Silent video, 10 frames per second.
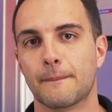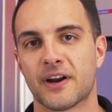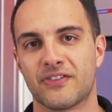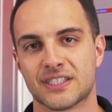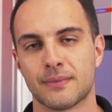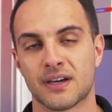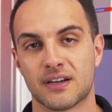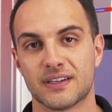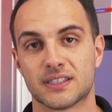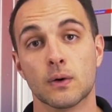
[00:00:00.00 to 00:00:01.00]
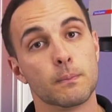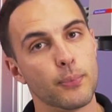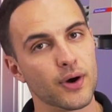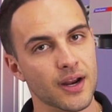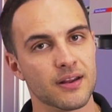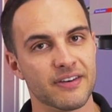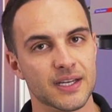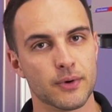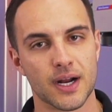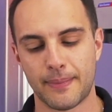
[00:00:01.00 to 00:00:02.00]
Para fazer uma gravação, porém ele vai
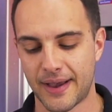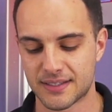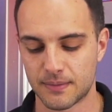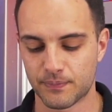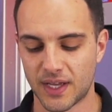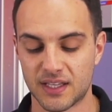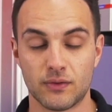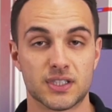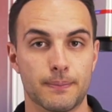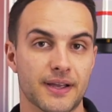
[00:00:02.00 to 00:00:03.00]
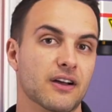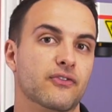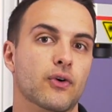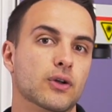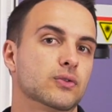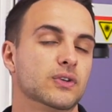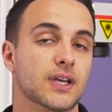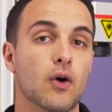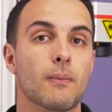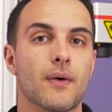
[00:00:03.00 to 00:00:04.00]
demorar mais. Até você pegar a foto e
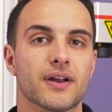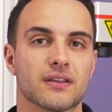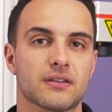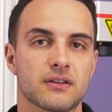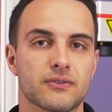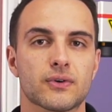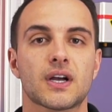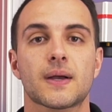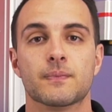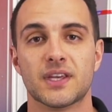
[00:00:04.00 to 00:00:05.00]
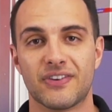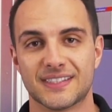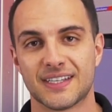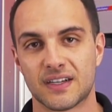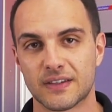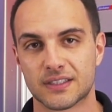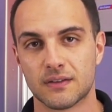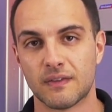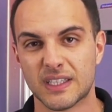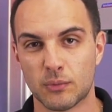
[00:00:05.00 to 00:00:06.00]
arrumar o arquivo, de fazer a
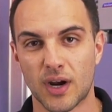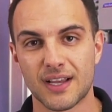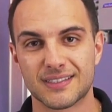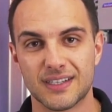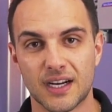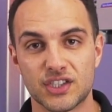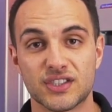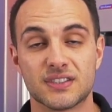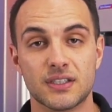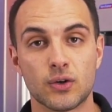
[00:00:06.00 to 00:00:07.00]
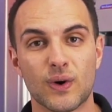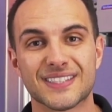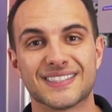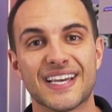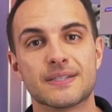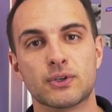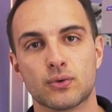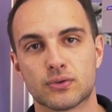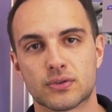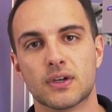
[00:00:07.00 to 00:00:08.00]
gravação vai demorar em cerca de 5 a 6
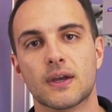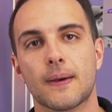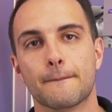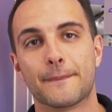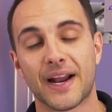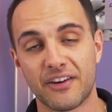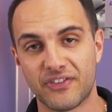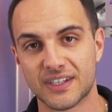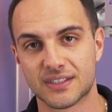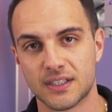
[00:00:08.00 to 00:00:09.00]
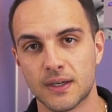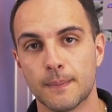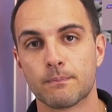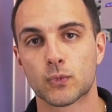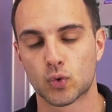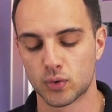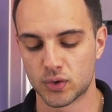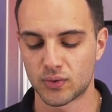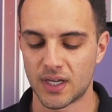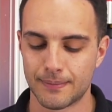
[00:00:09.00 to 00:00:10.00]
minutos para fazer tudo
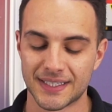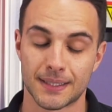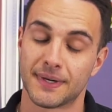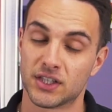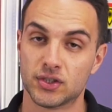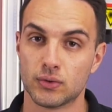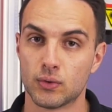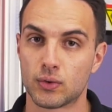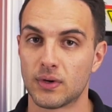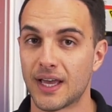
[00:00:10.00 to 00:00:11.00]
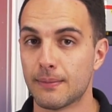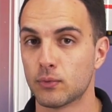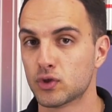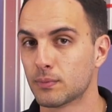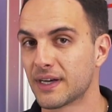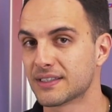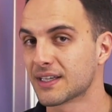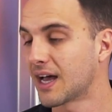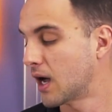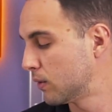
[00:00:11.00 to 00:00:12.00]
isso aí, mas a margem de lucro é muito mais
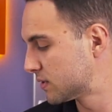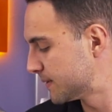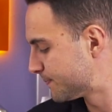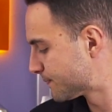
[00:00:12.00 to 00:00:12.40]
alta.